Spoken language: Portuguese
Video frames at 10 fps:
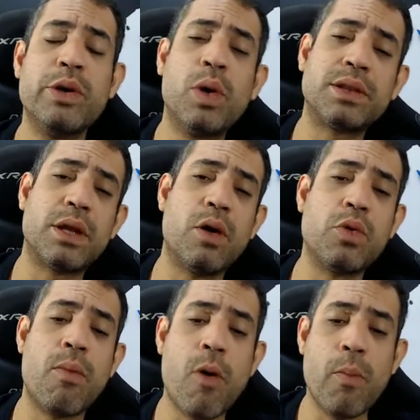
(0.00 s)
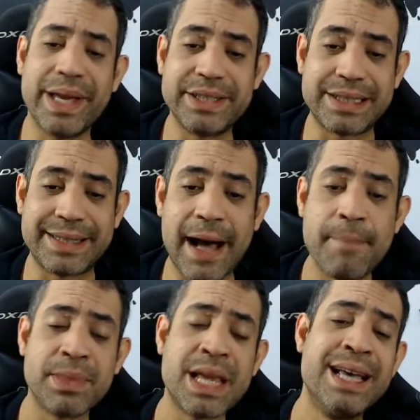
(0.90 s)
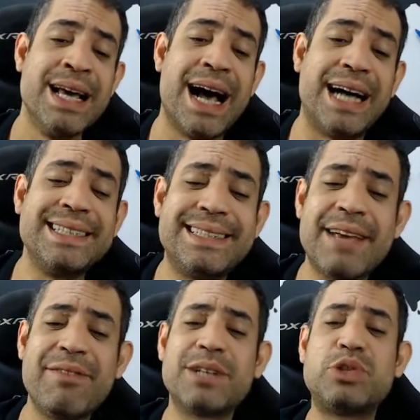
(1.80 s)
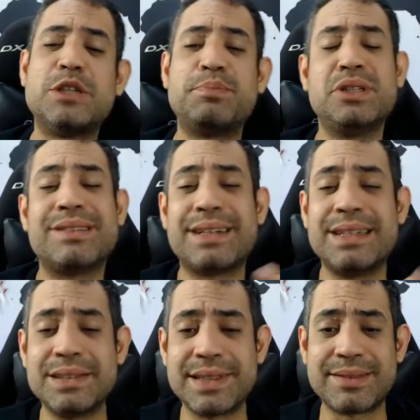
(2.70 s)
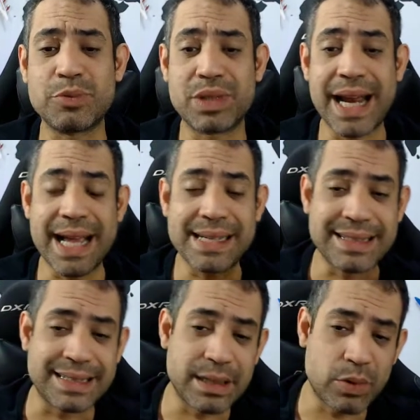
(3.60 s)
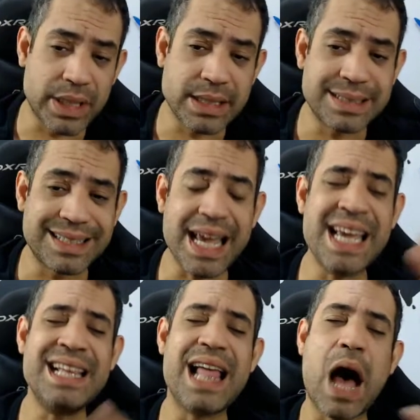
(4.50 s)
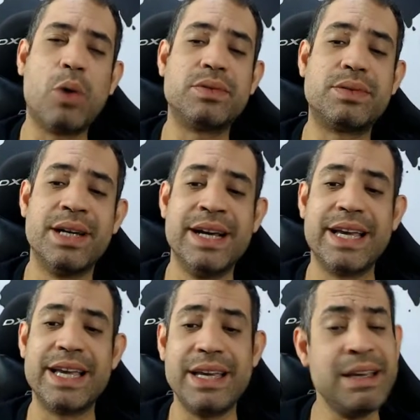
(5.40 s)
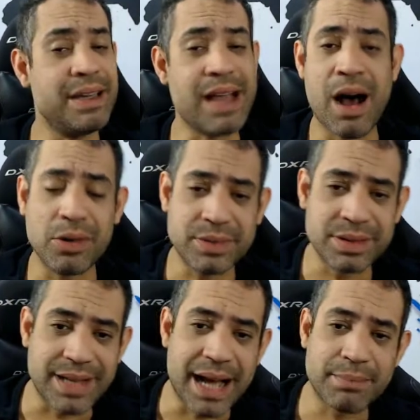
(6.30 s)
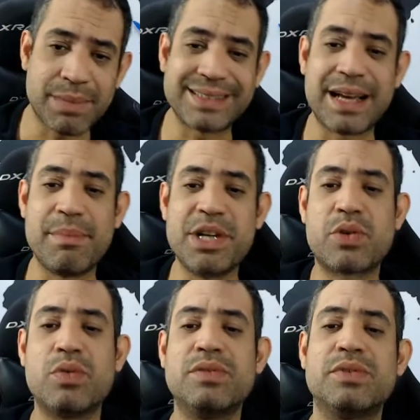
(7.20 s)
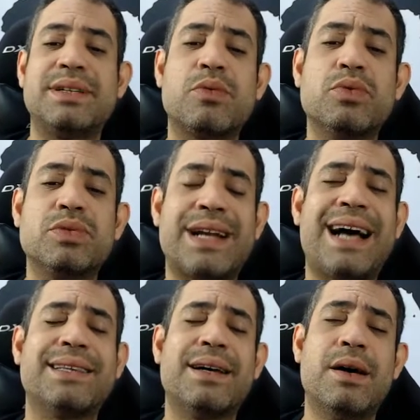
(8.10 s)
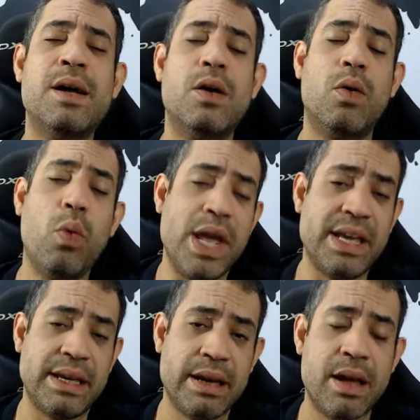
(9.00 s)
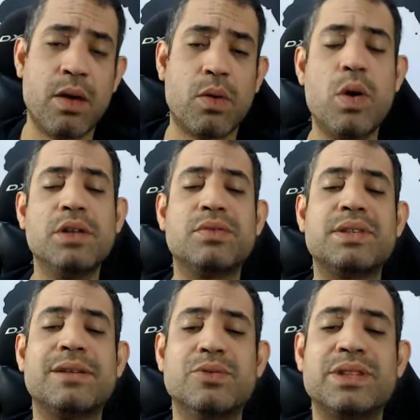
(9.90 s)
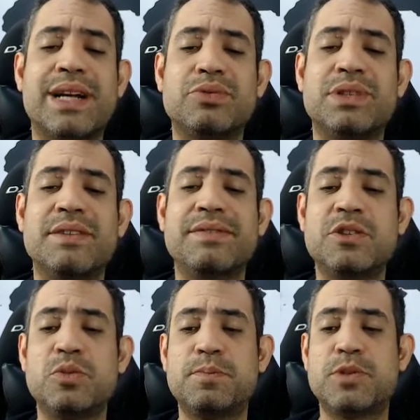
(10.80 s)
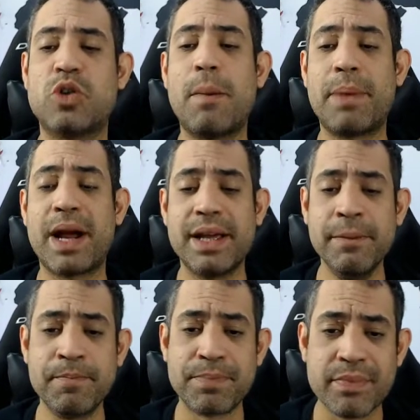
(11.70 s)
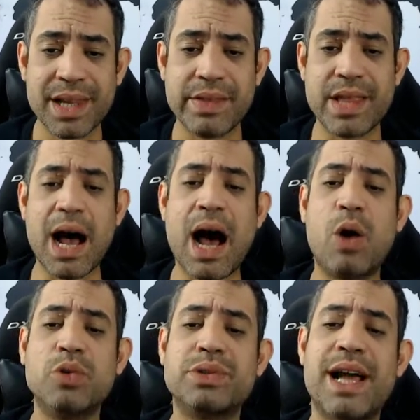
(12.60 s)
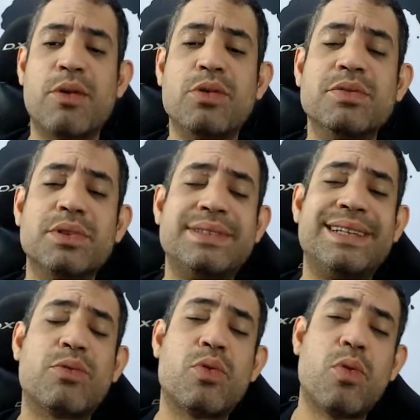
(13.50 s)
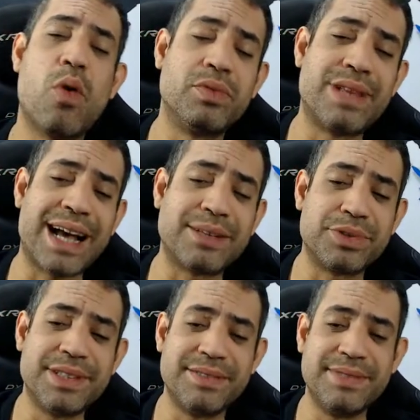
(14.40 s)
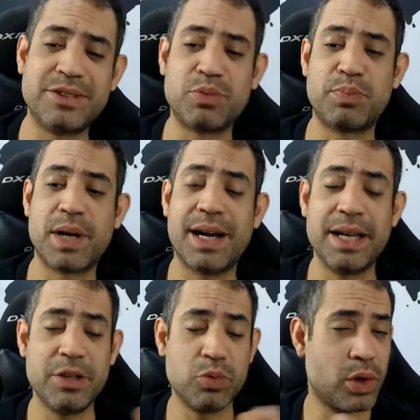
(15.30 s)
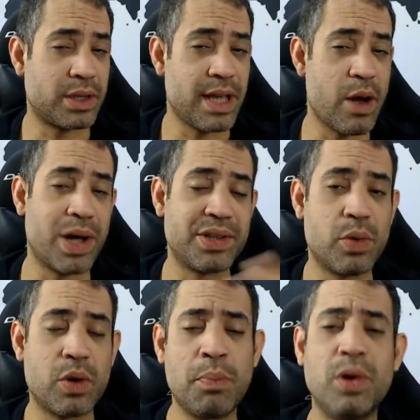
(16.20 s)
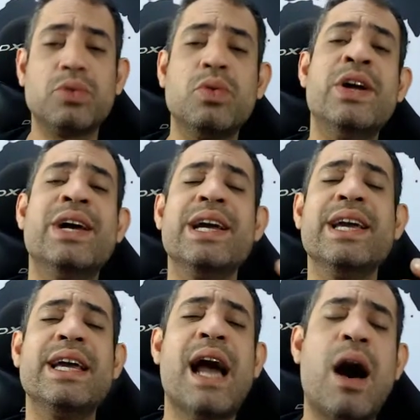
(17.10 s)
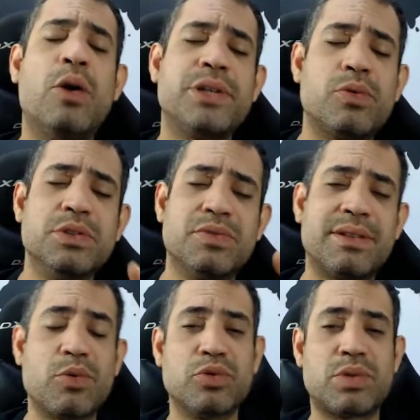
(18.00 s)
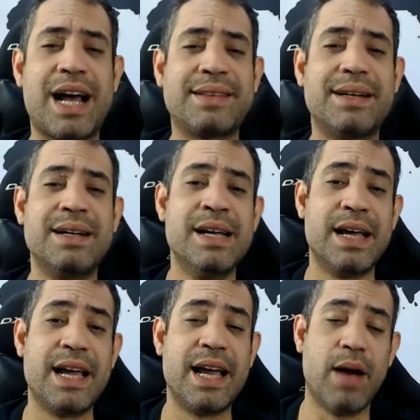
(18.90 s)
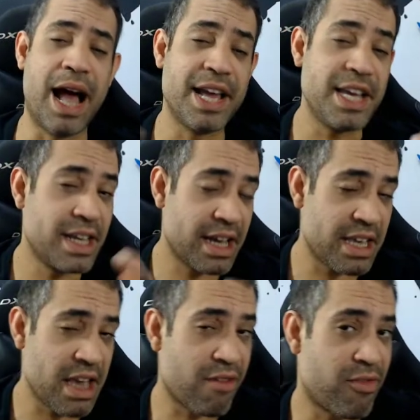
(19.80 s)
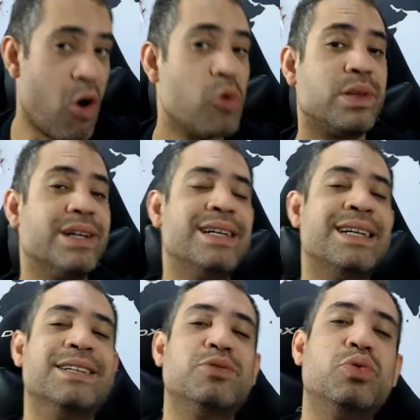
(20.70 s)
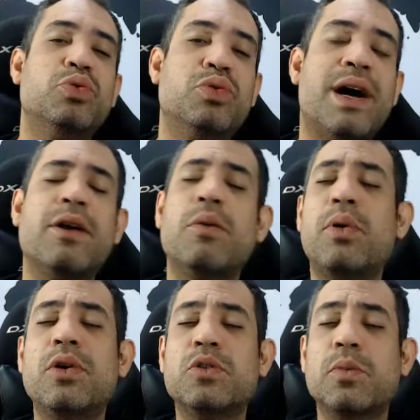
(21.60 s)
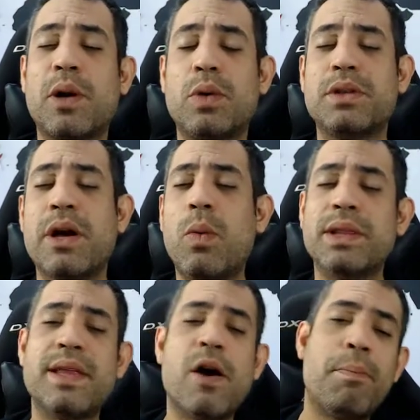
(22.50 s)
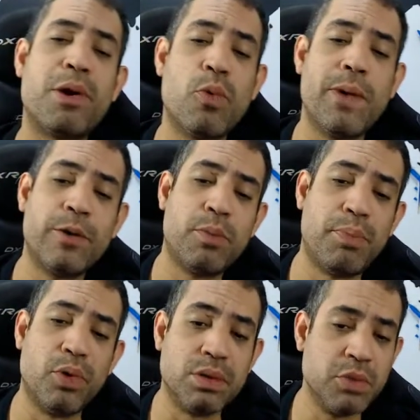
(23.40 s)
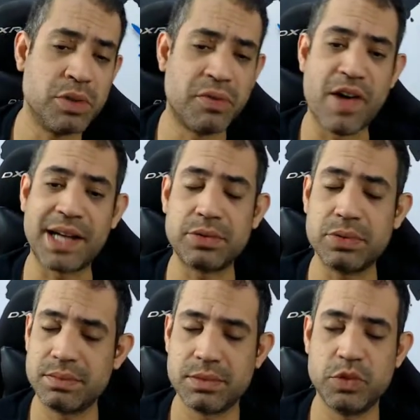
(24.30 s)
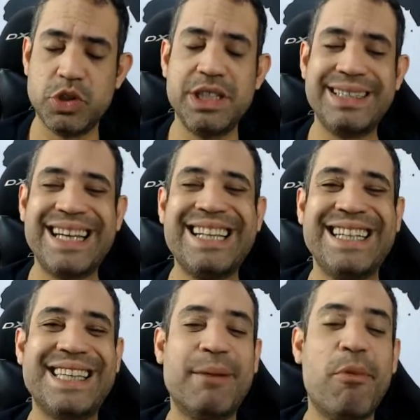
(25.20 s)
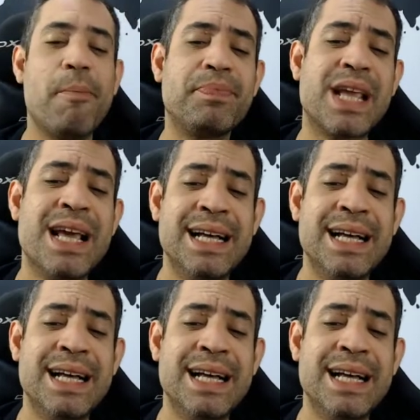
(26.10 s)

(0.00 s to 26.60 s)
e o hotel normalmente, tá? A gente tem vários tipos de transfer, são três categorias, in-out e in-out, tá? Basicamente é quando você contrata o in, quando você contrata o serviço só para ir, Tá? Out é quando você contrata o serviço para ir do hotel até o aeroporto. E in out é quando você contrata é, a ida e a volta do aeroporto para o hotel, o hotel para o aeroporto. Muito fácil de entender, tá bom?